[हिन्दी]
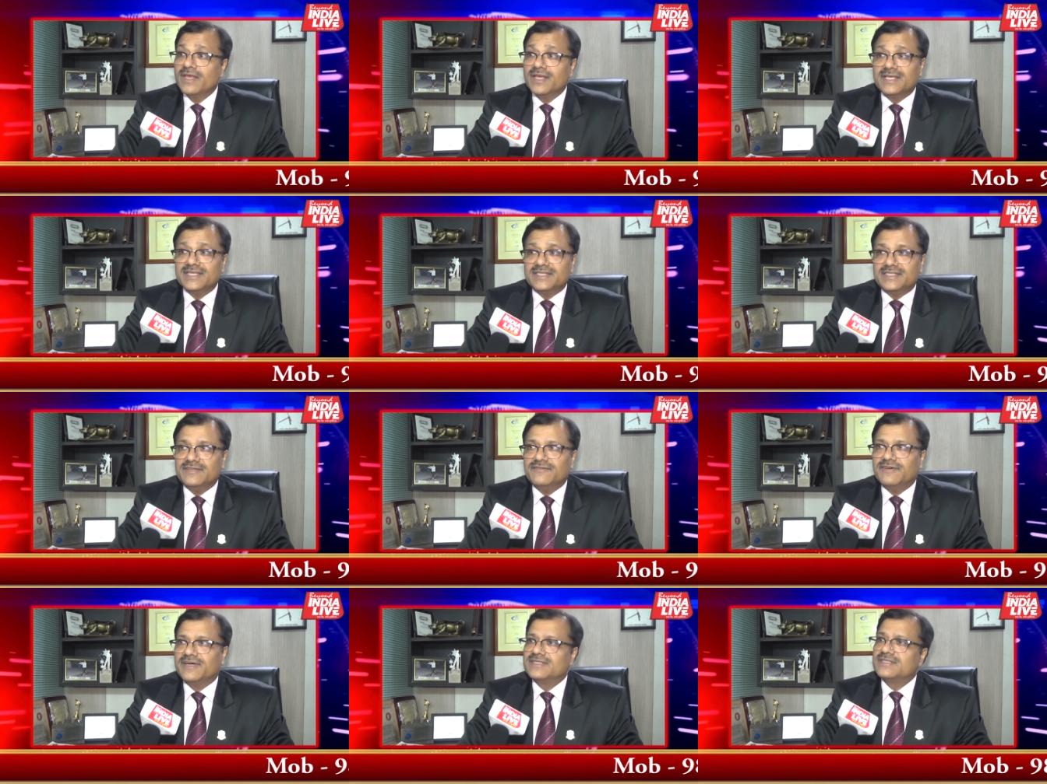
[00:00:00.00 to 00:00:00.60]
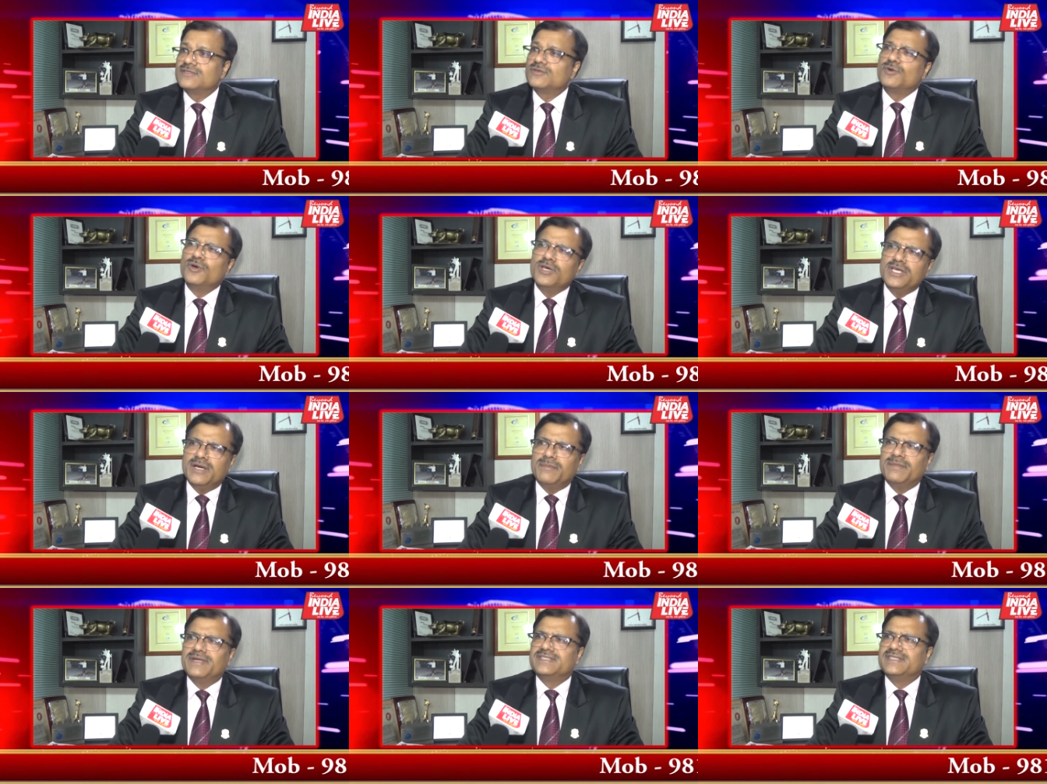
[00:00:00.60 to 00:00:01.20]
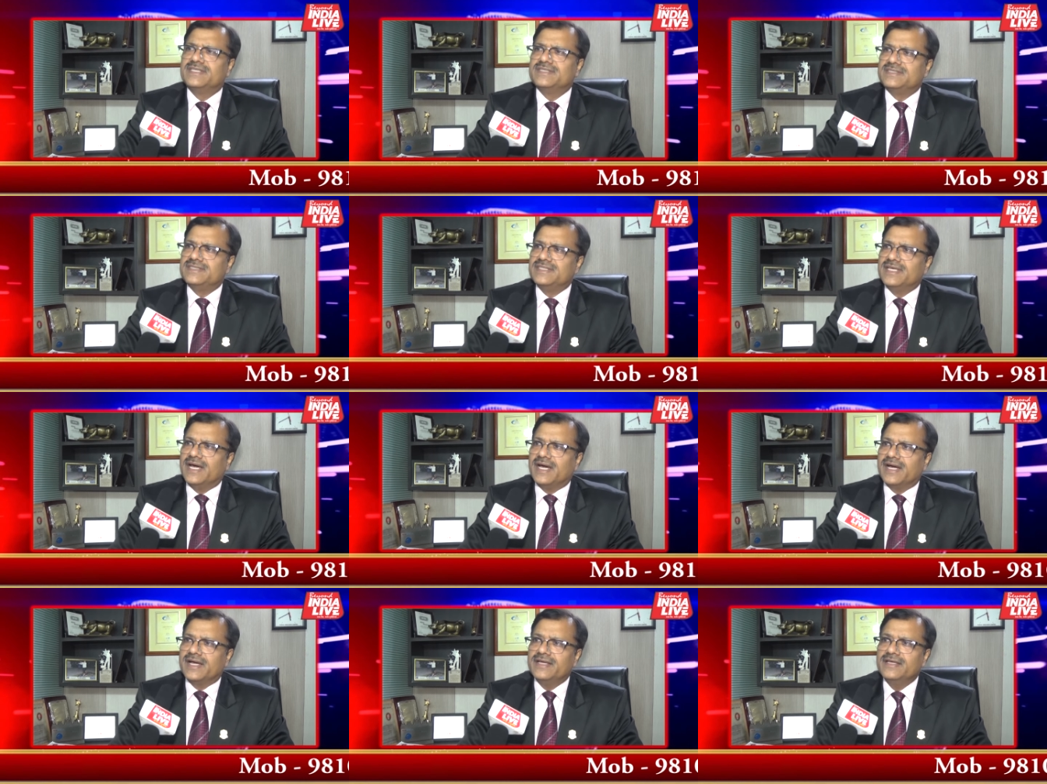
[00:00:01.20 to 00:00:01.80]
किसी वक्त कोई इमरजेंसी
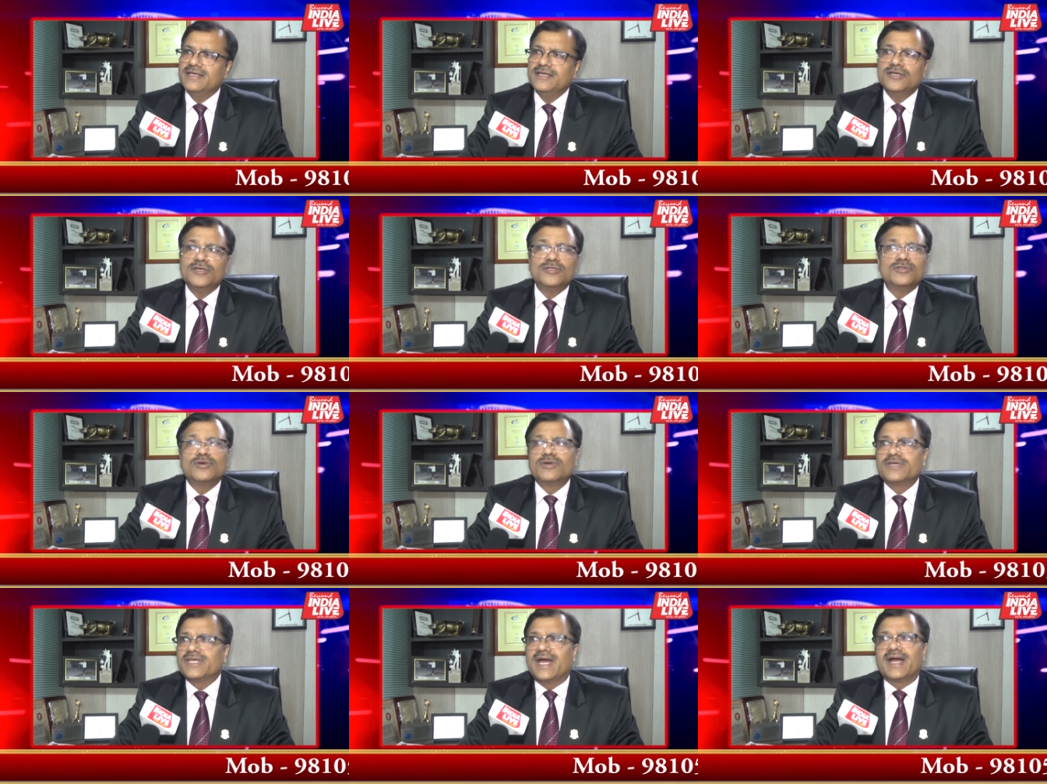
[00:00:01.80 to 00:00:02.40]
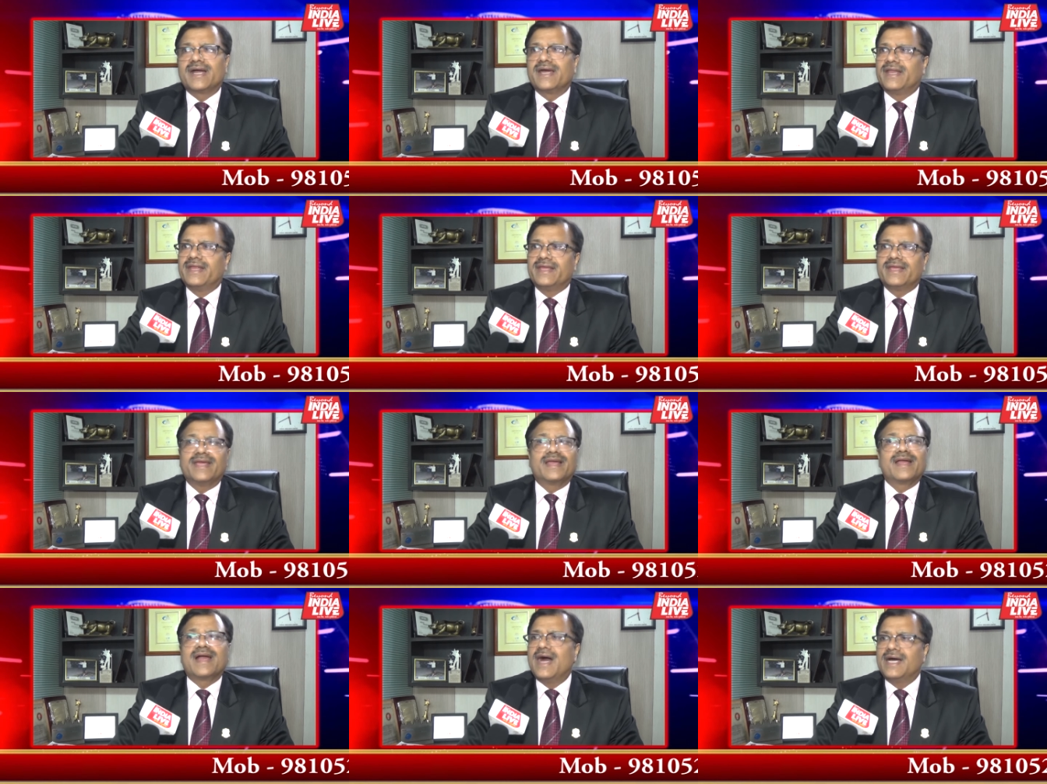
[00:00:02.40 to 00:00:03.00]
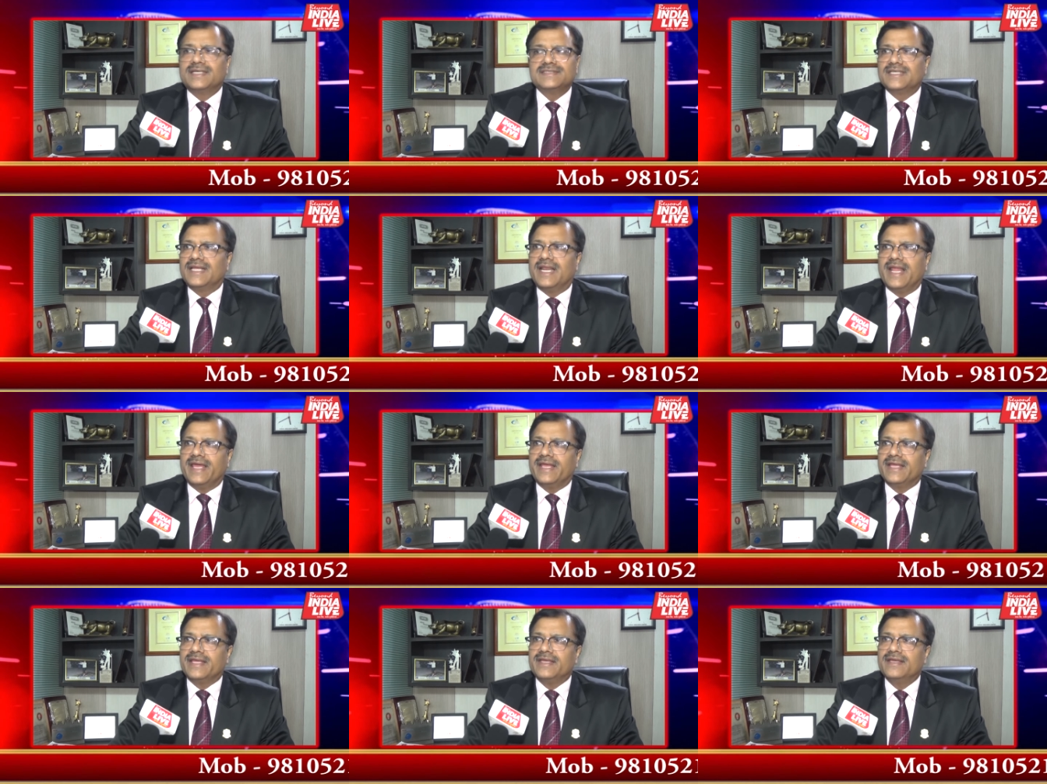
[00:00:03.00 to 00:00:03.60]
आ गई तो क्या करेंगे कहां से
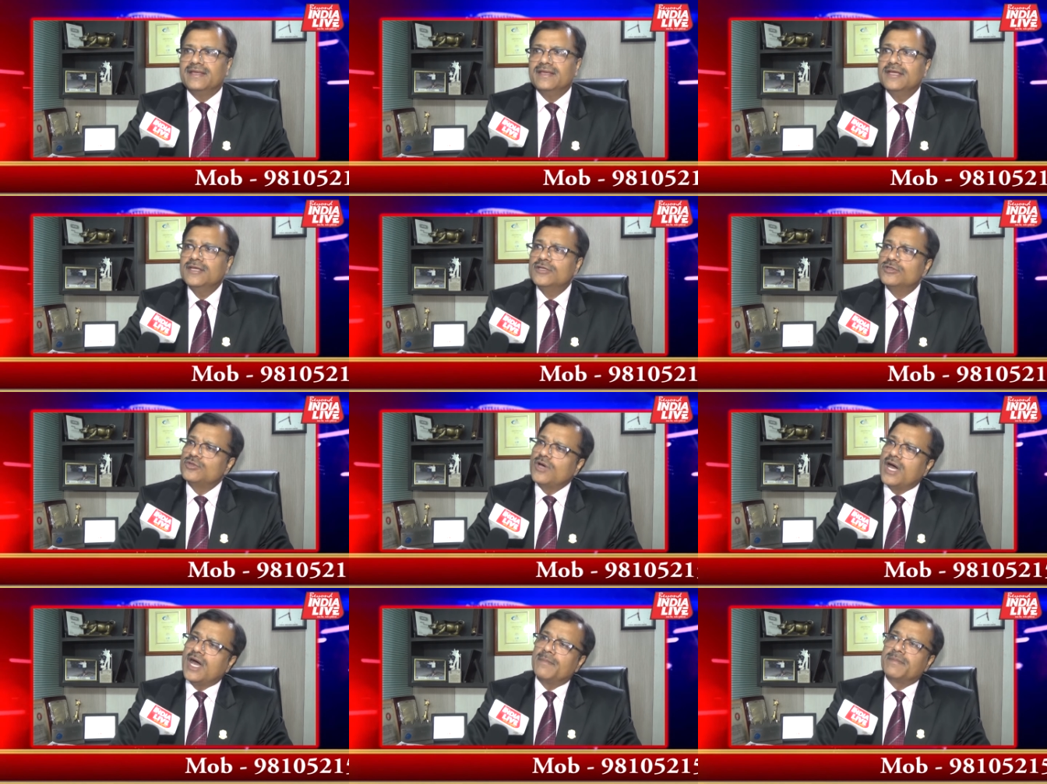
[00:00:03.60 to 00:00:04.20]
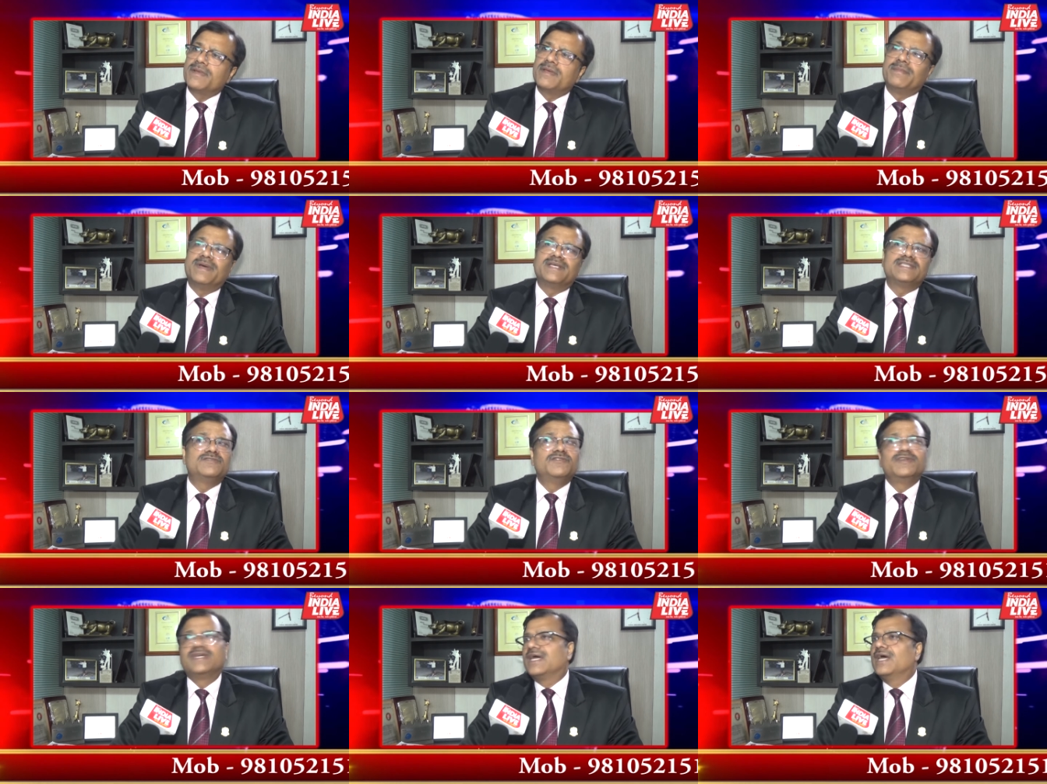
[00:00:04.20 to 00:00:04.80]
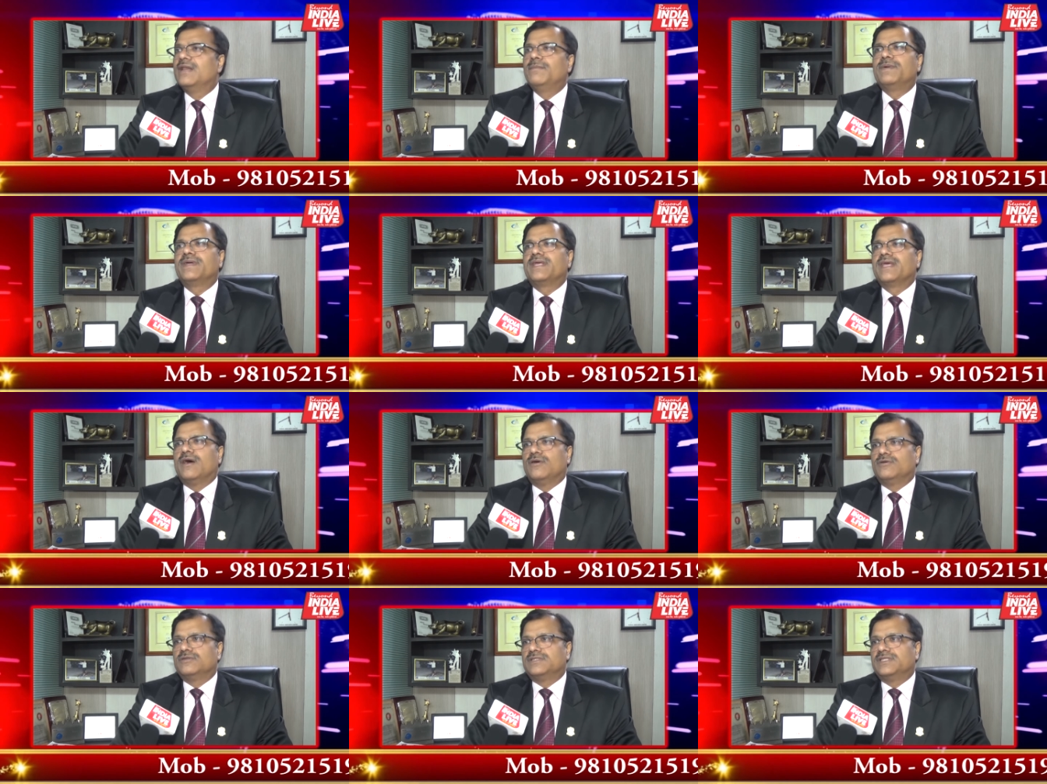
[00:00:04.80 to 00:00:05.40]
लाएंगे तो आपके पास विकल्प
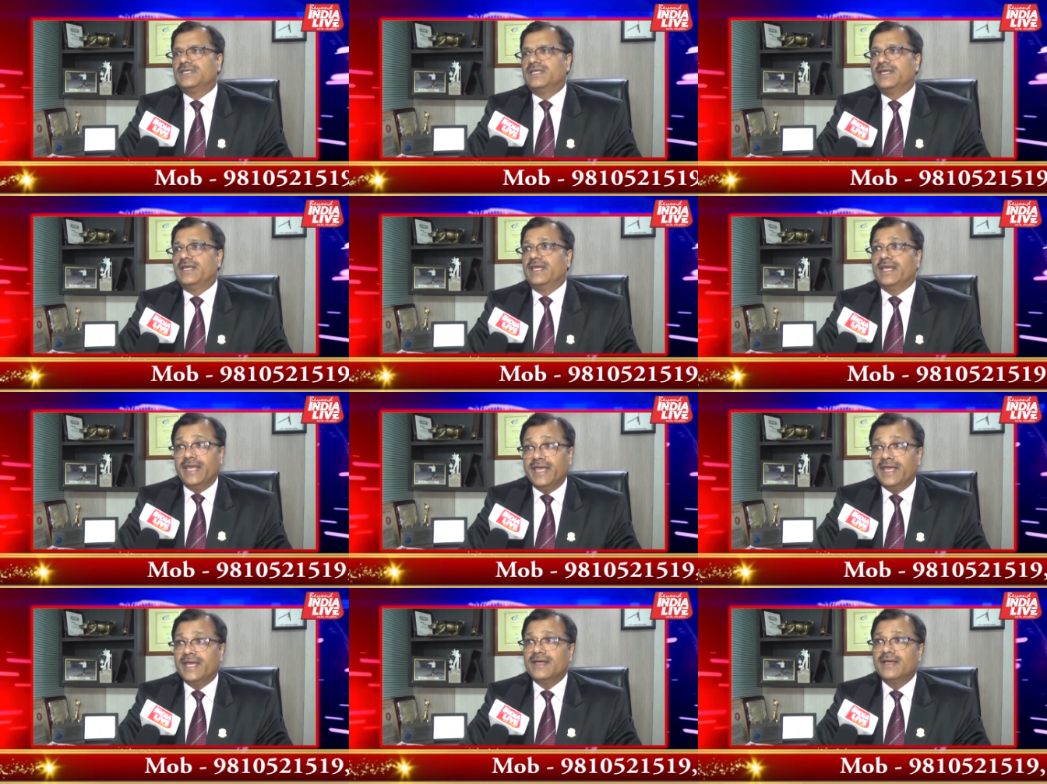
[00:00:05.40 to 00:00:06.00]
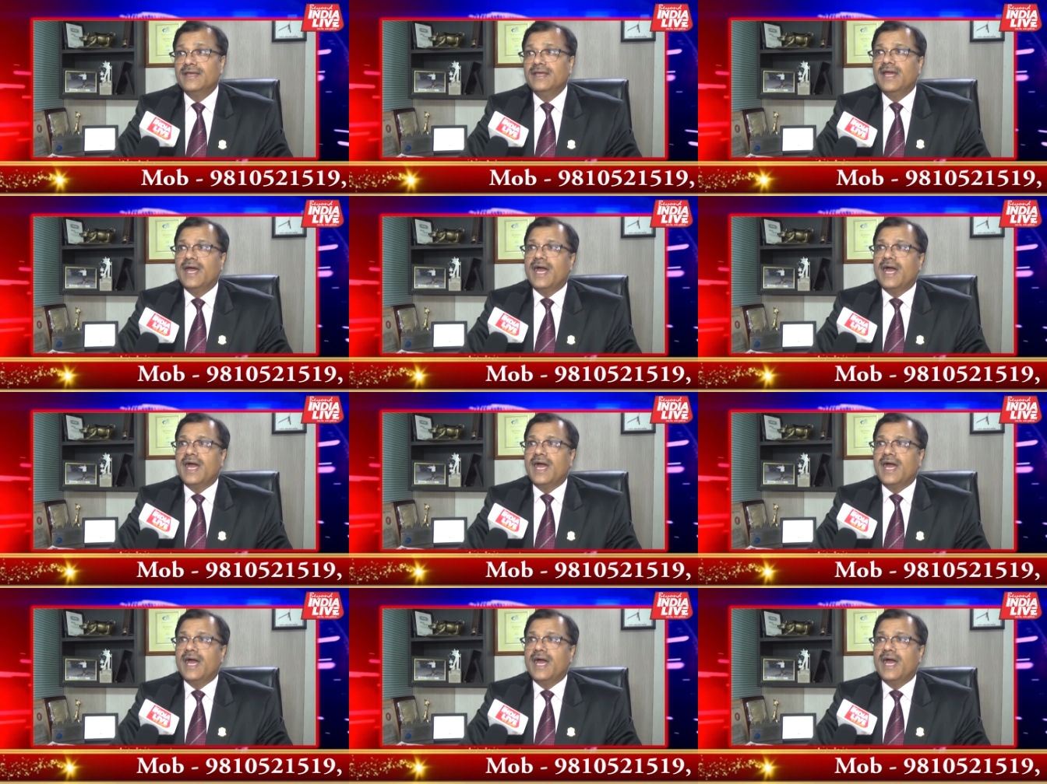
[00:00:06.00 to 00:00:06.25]
क्या होते हैं एक